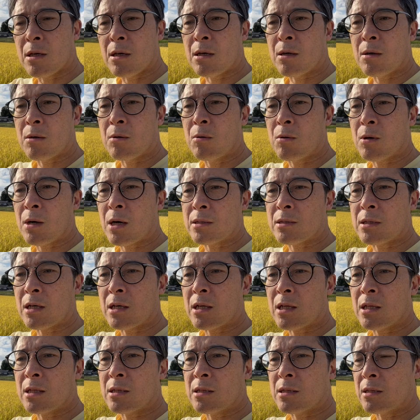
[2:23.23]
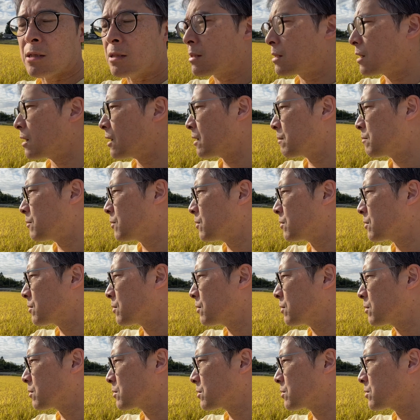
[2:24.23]
穂が垂れて、も
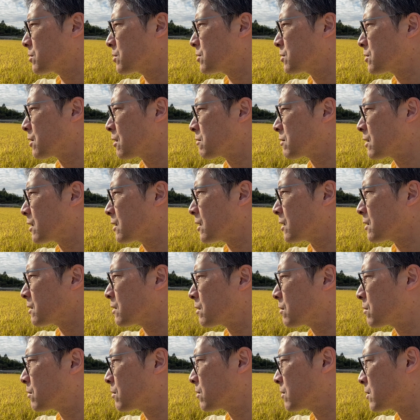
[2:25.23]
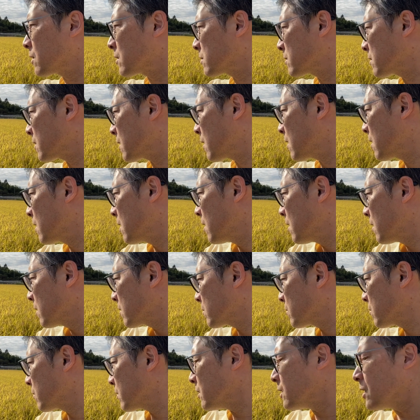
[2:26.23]
う収穫だなって頃ですね、
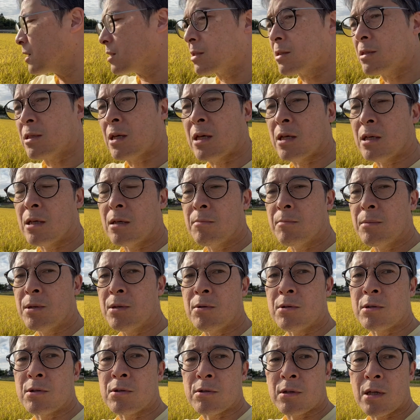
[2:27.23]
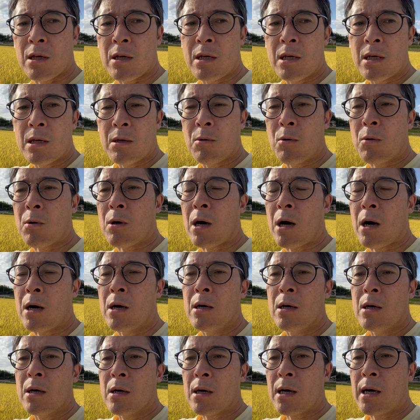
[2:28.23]
稲自体、緑のね、方が
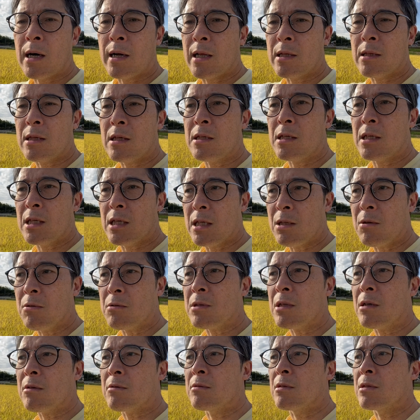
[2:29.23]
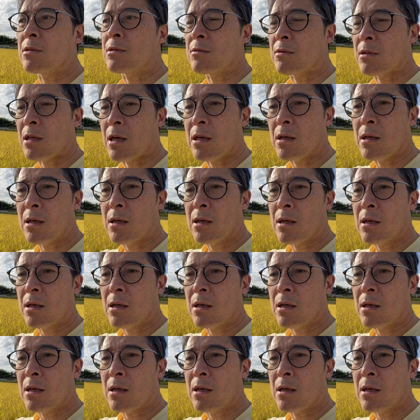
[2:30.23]
枯れて黄色になるんですよね。